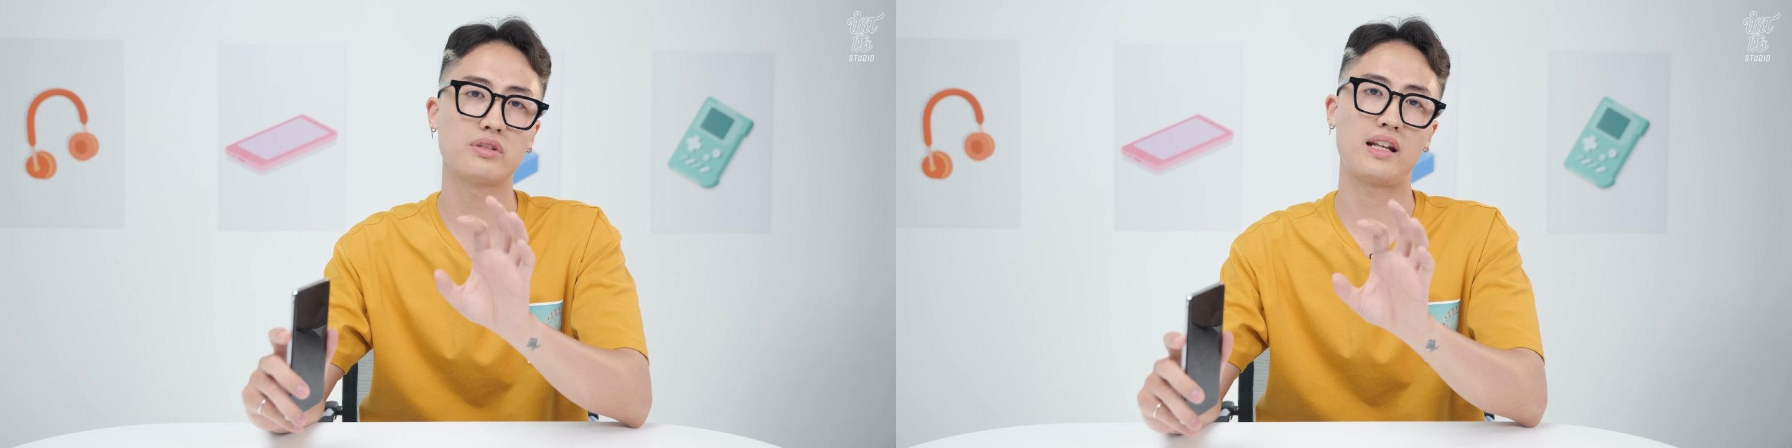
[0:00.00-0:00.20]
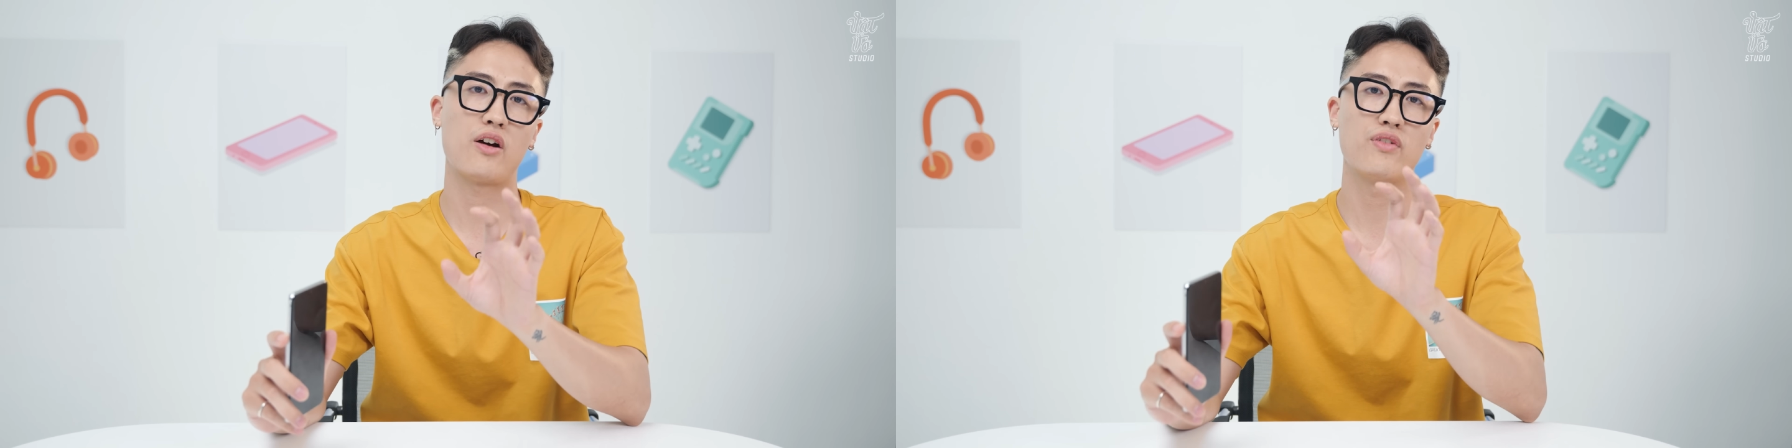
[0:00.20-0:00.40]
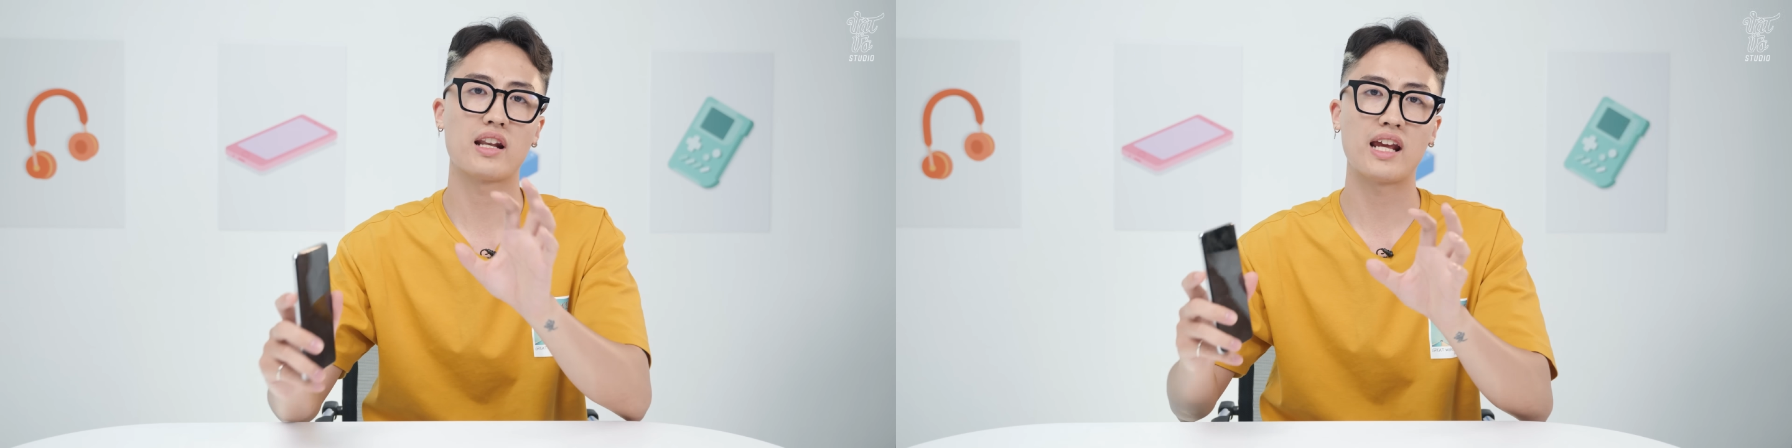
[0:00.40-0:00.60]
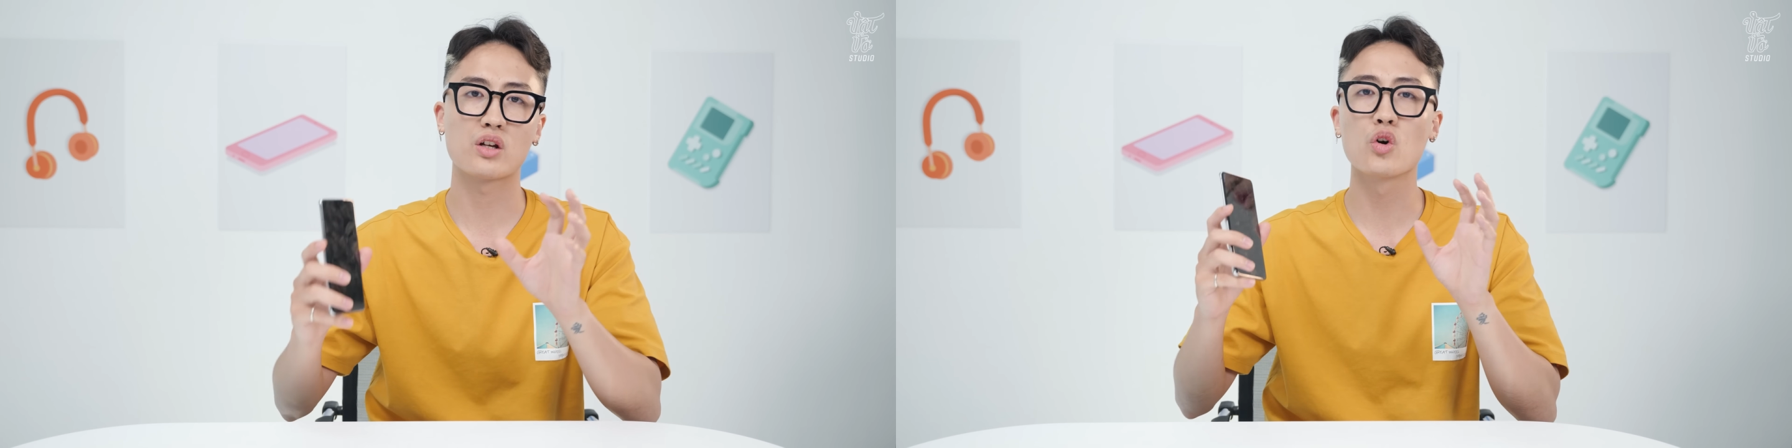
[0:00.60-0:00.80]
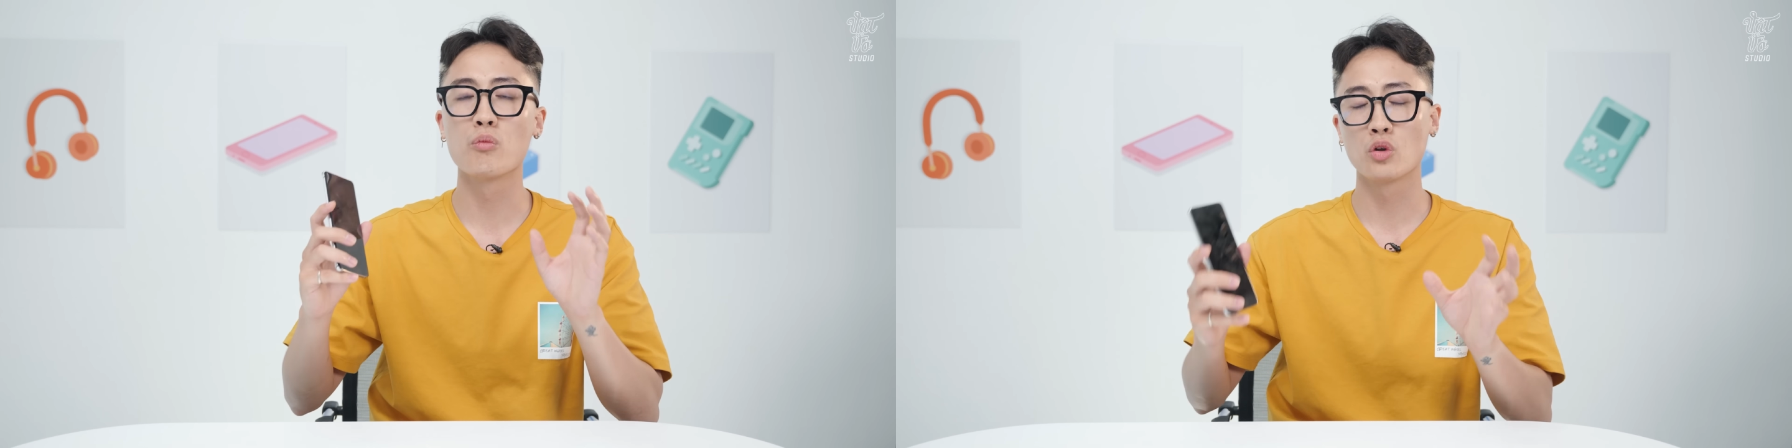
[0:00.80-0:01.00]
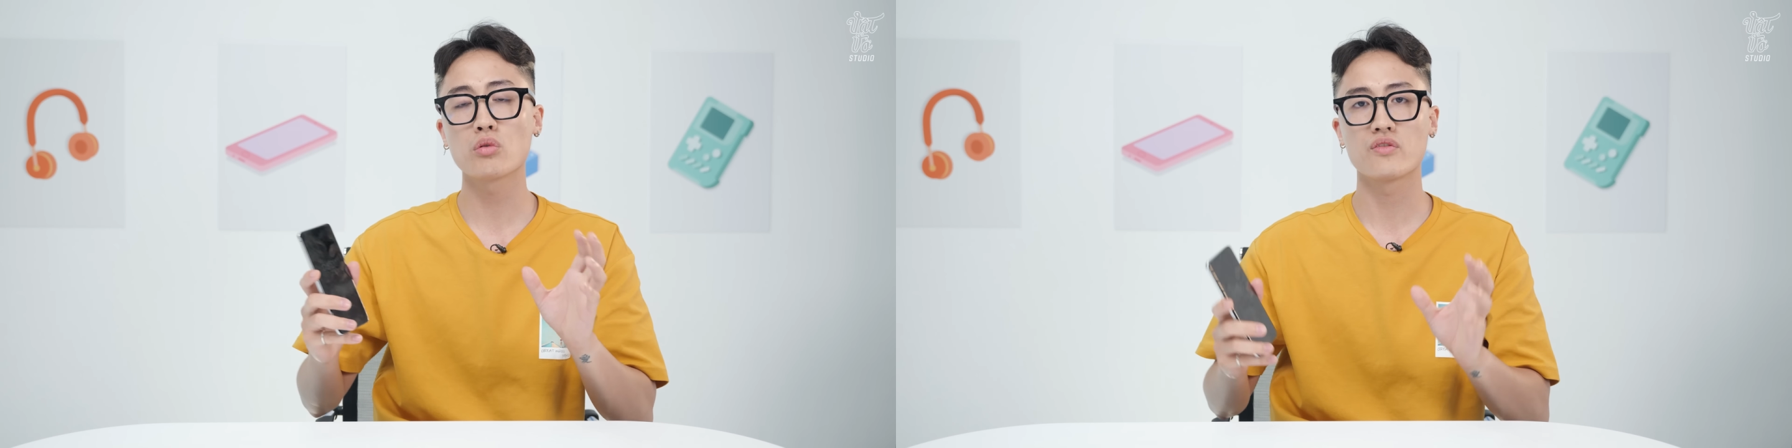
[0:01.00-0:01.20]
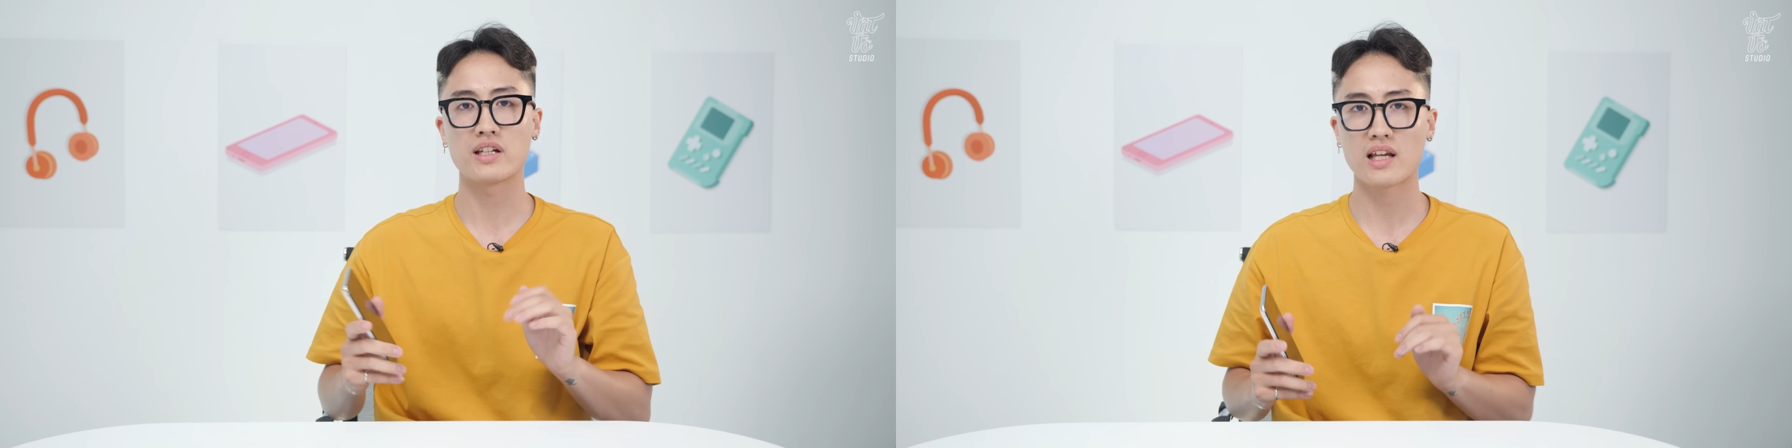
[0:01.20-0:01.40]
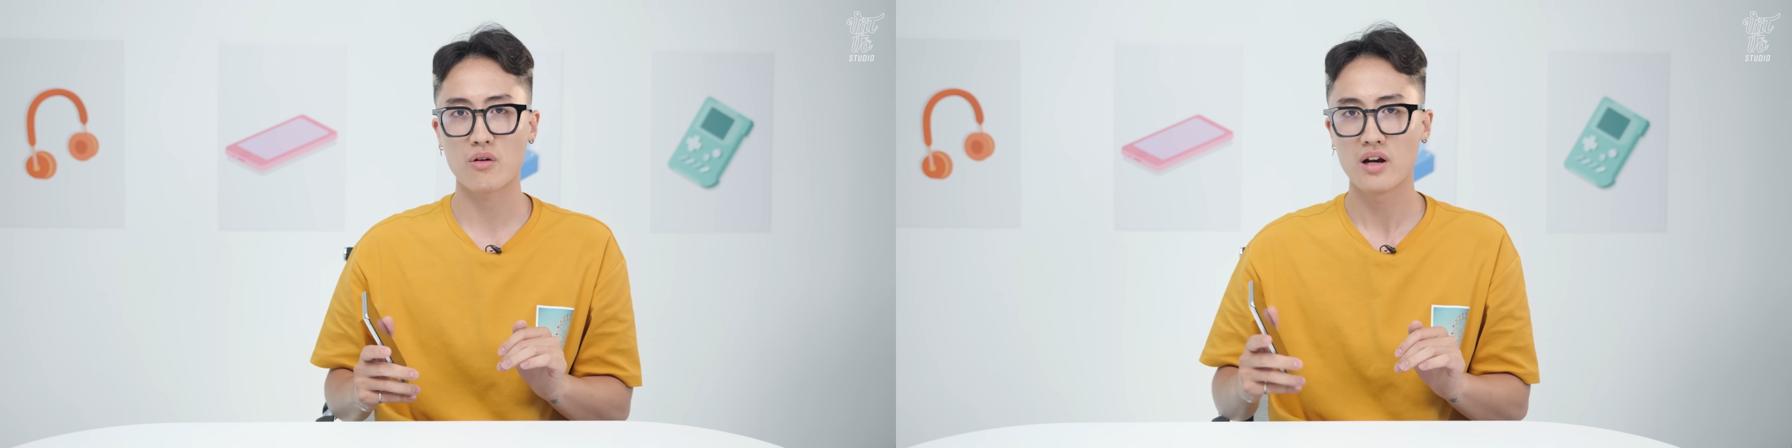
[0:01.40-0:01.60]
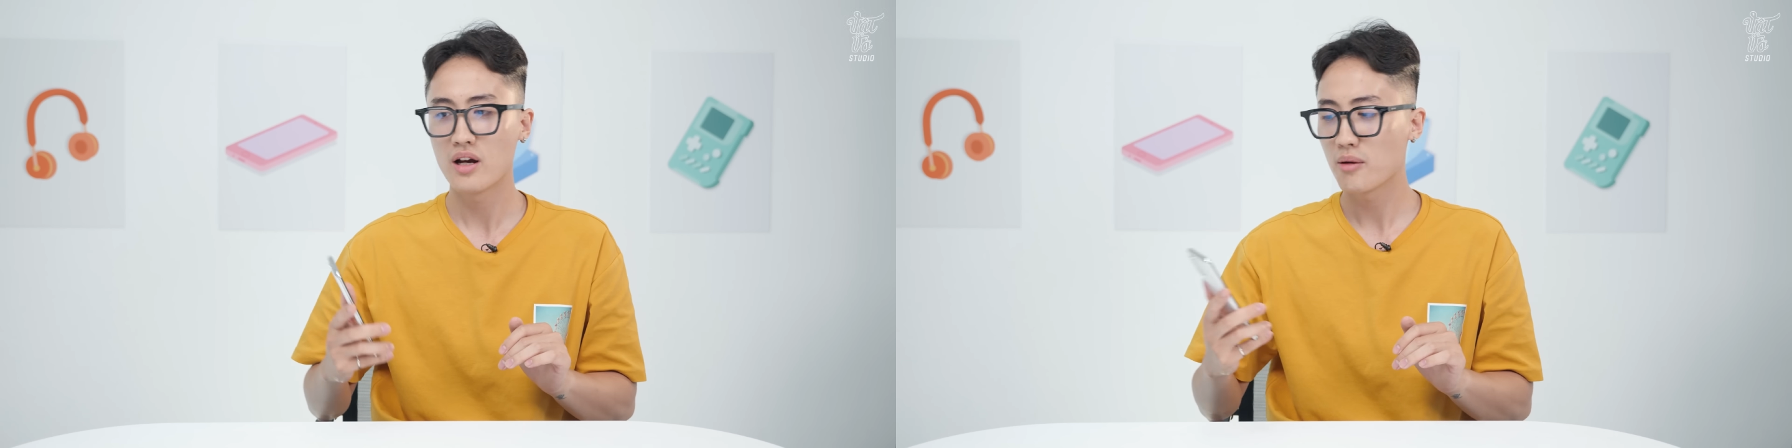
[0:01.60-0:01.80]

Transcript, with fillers: thể nào vận hành cùng một lúc được với nhau.